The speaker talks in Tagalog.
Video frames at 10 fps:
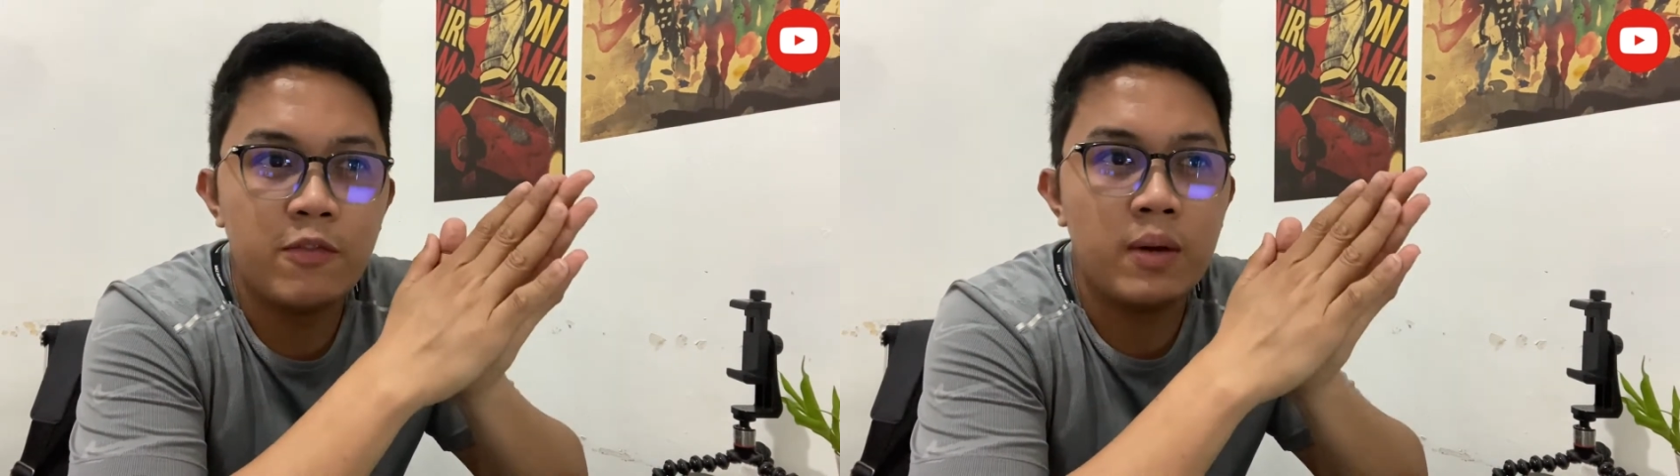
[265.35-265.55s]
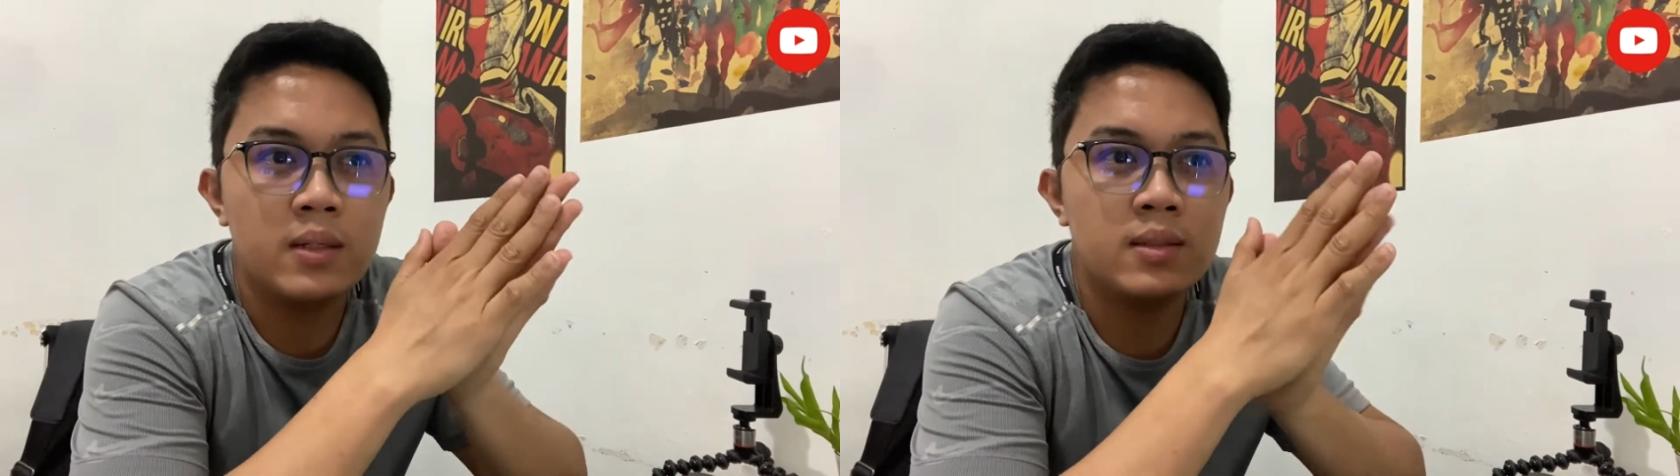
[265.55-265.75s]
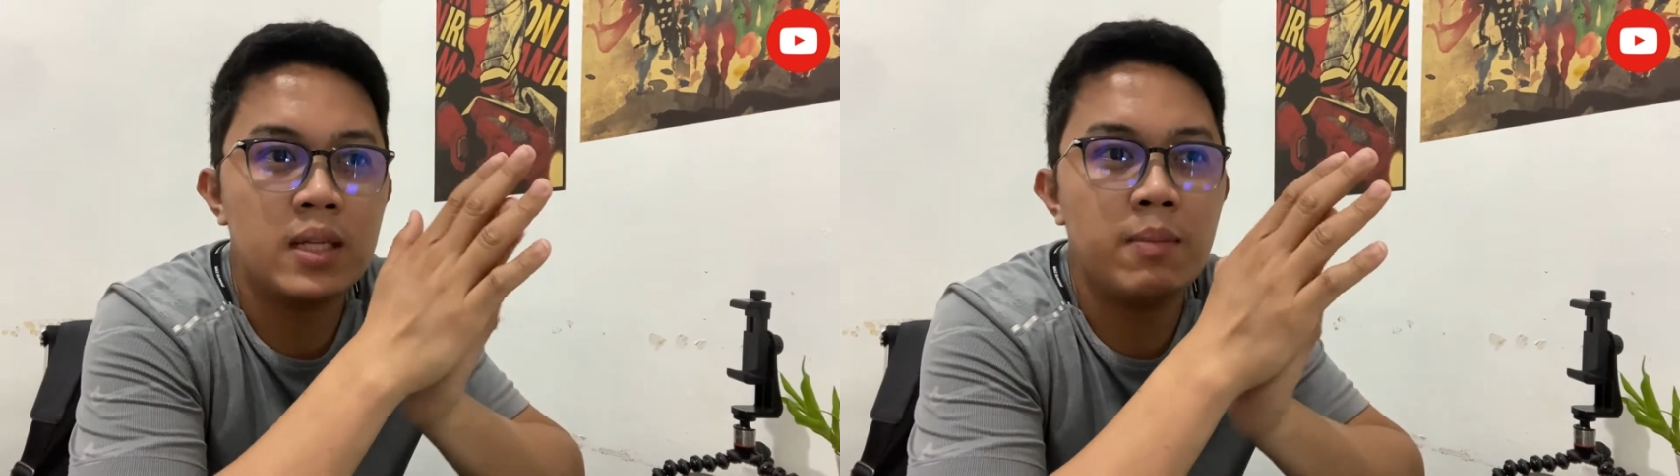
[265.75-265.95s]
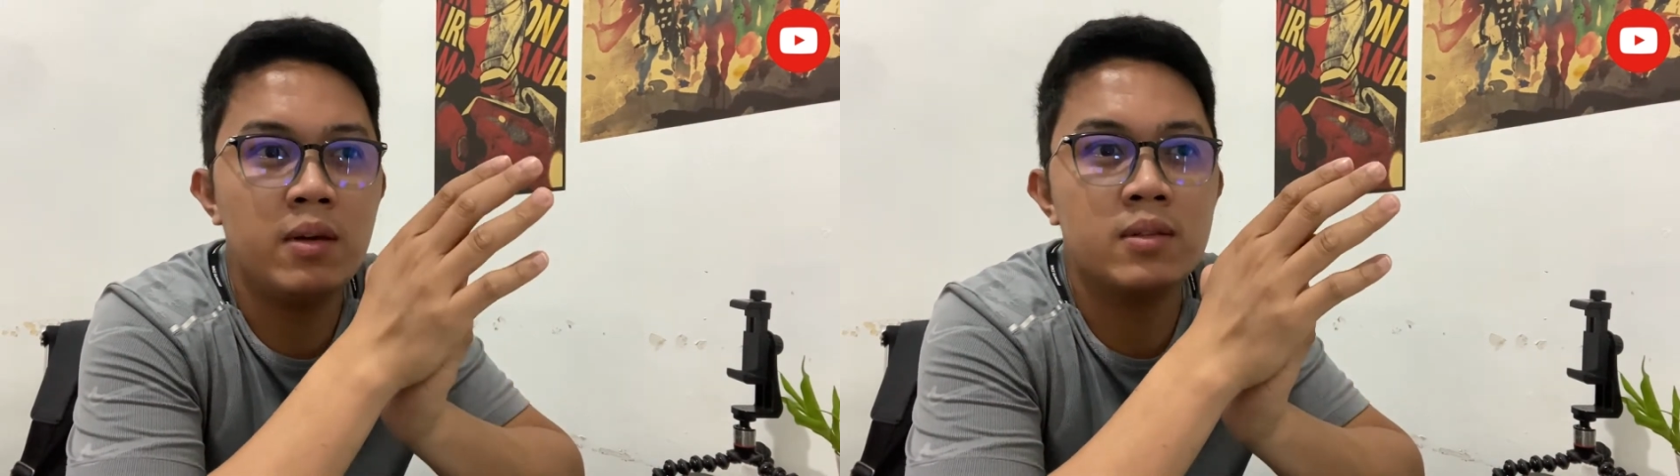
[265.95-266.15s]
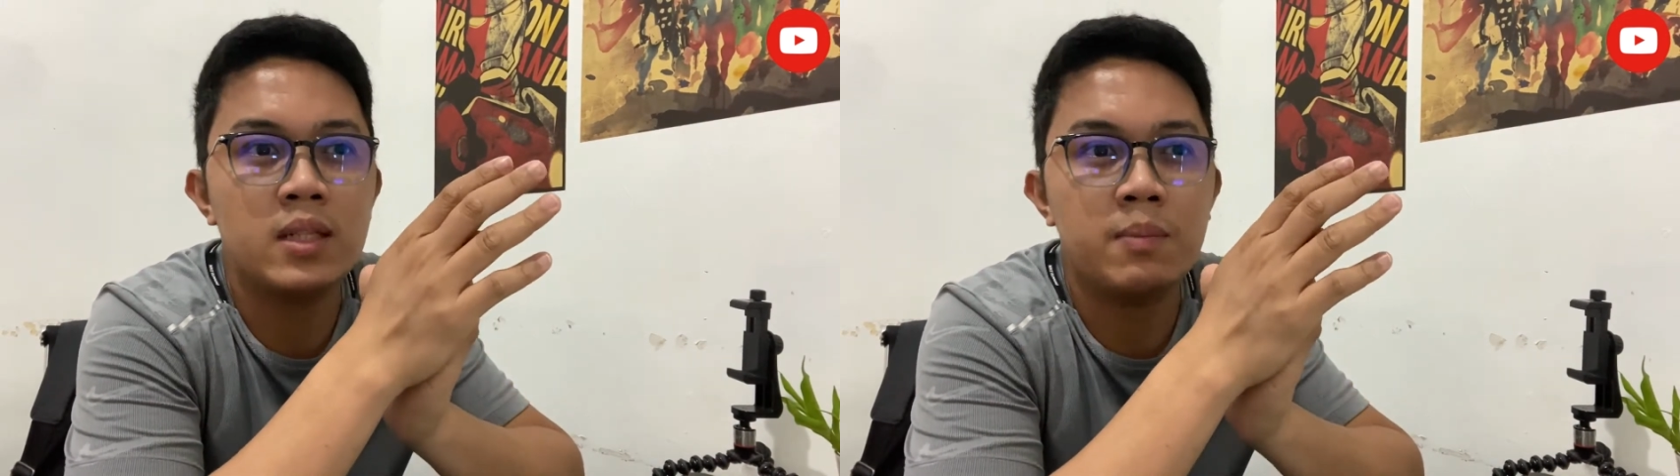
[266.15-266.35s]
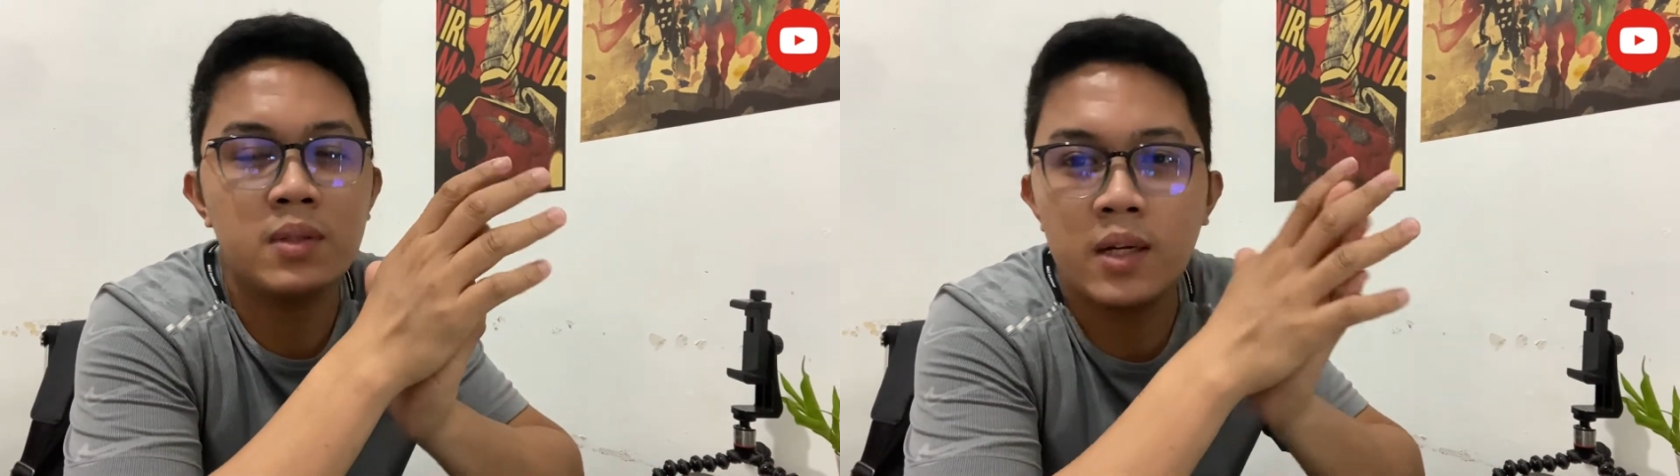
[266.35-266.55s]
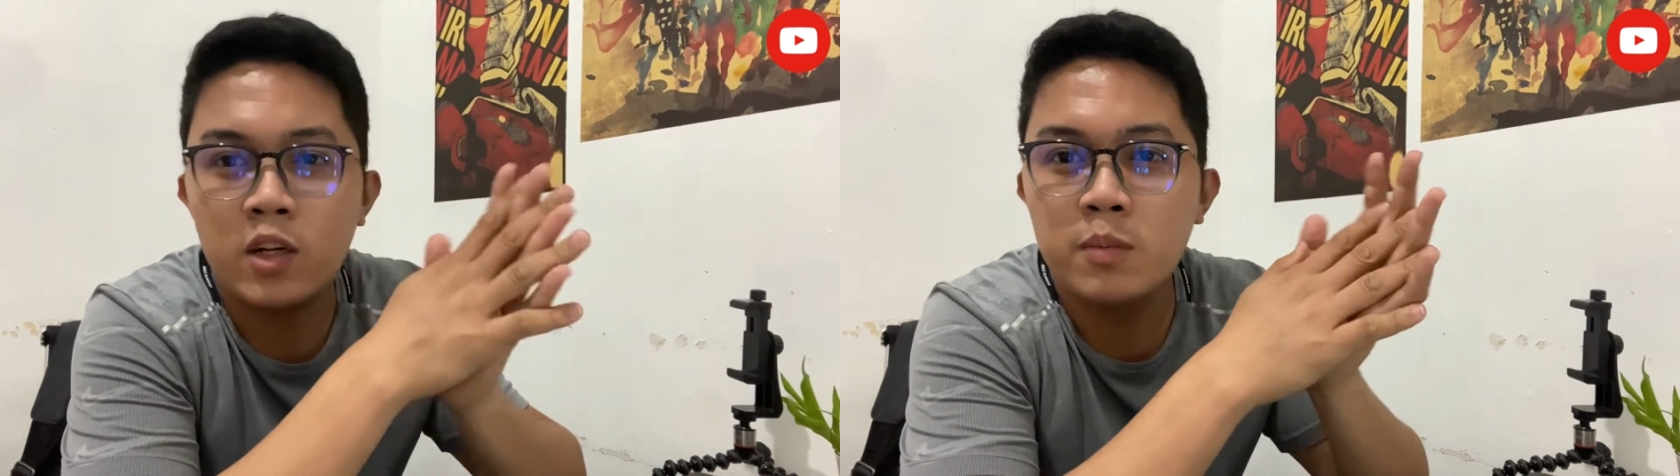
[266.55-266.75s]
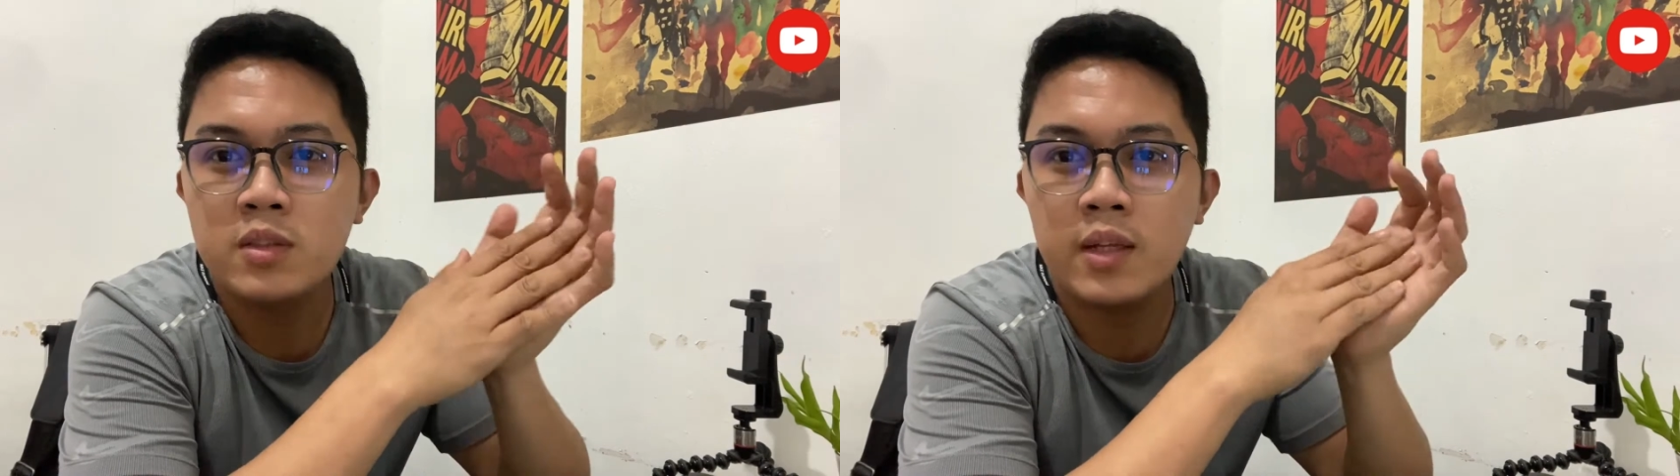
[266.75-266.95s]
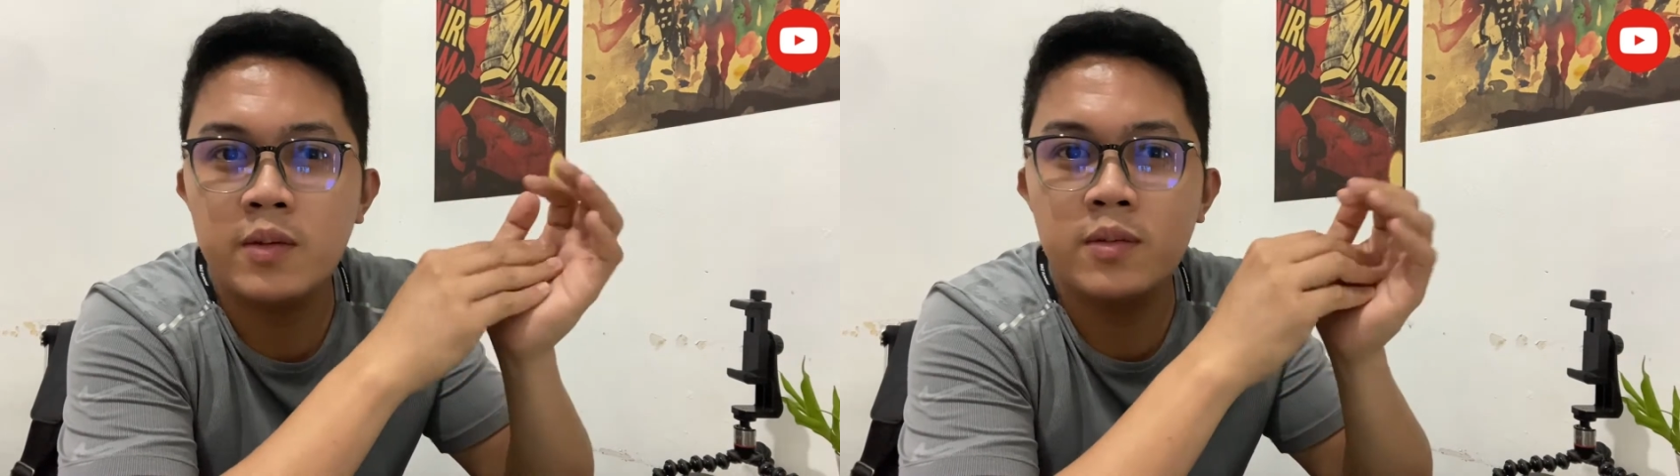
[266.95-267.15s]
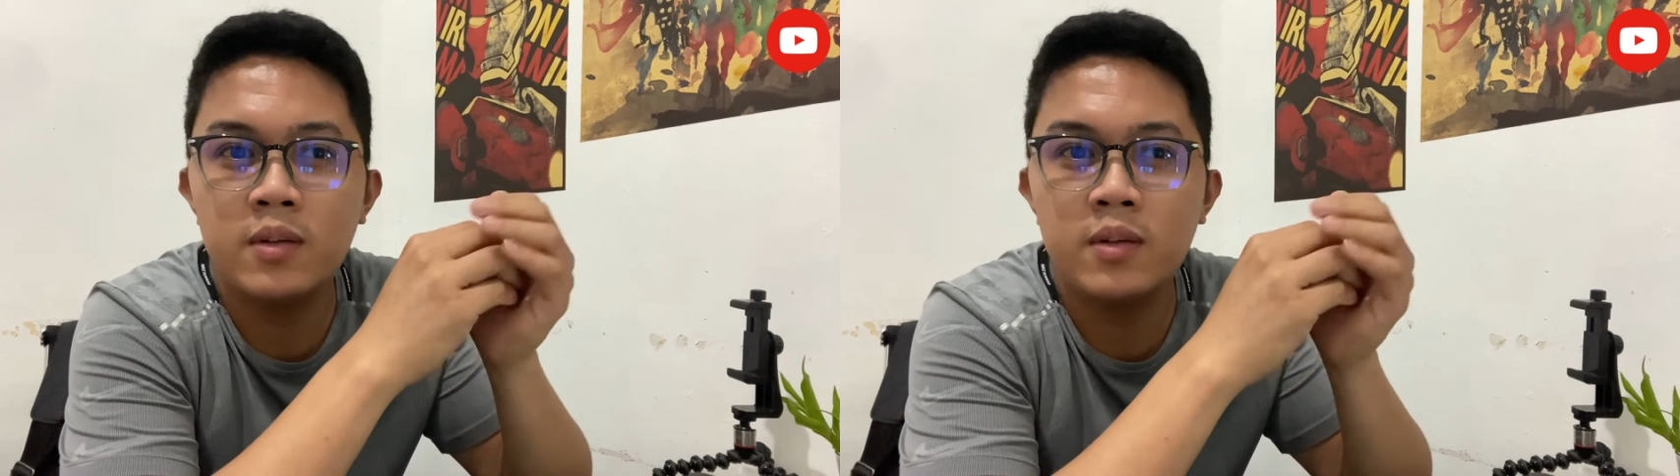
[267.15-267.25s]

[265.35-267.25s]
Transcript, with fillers: Ang sabi ng staff, Sir, kumusta yung,